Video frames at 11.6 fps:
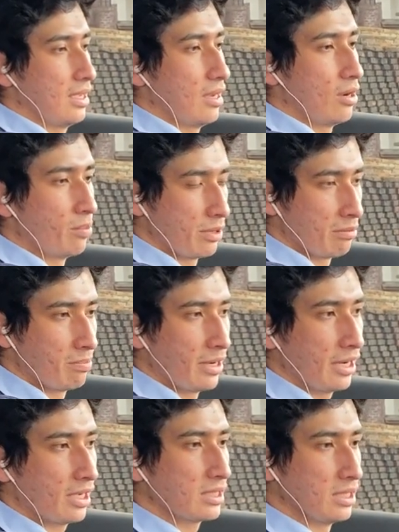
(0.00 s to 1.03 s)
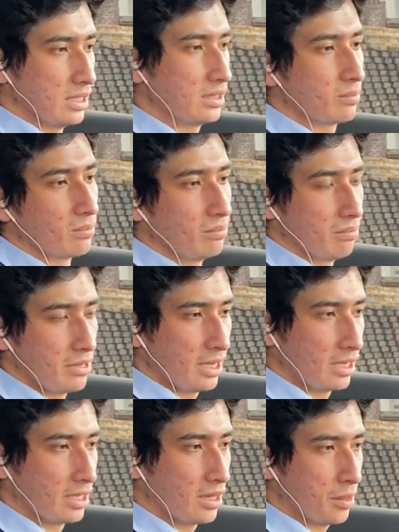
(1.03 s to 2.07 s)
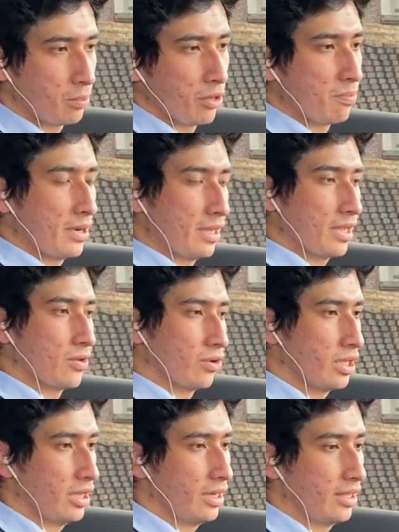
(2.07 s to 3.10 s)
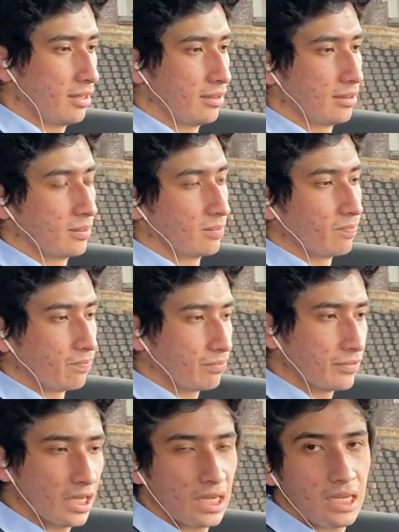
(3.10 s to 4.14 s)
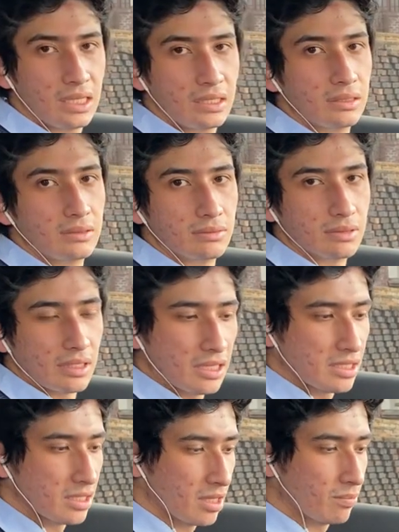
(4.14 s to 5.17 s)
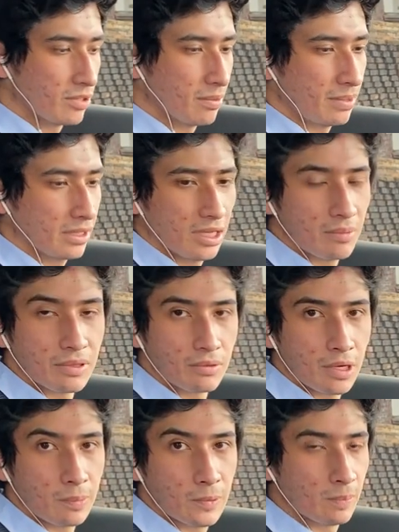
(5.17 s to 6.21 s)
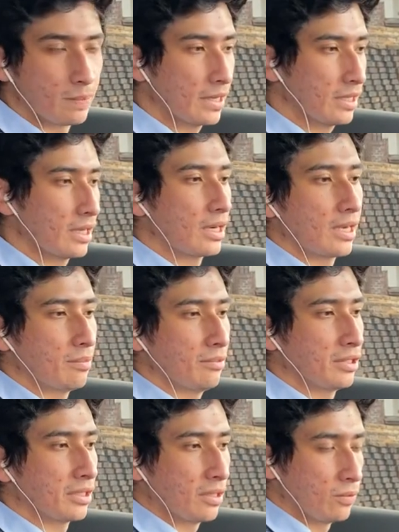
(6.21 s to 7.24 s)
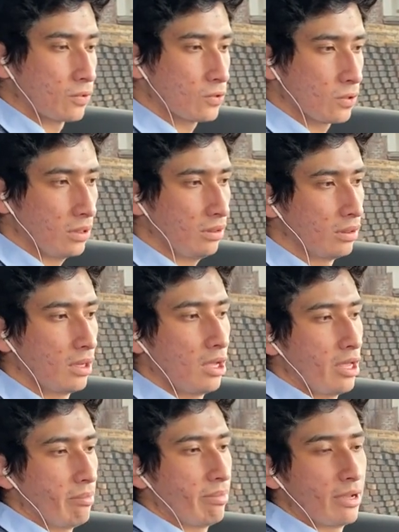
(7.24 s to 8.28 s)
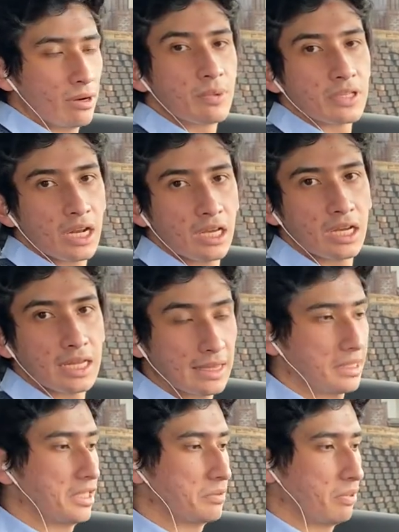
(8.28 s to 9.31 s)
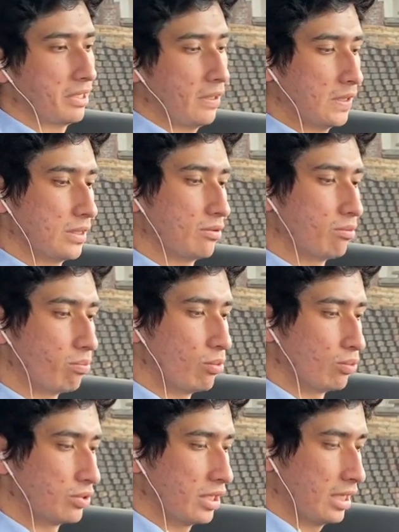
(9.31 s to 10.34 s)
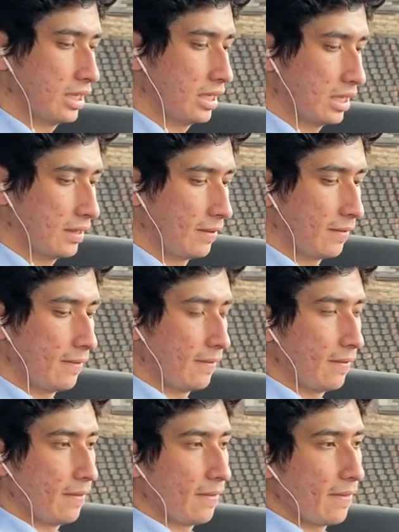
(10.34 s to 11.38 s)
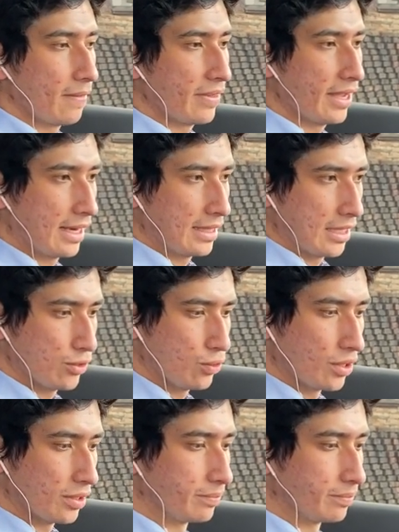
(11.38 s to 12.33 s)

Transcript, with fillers: oprime el park assist, mira qué tipo de parqueo quiere, ya en ese tiempo ya prácticamente hubiera podido parquear la camioneta uno solo, pero pues a la gente inexperta va a ser un plus de, de gran ayuda.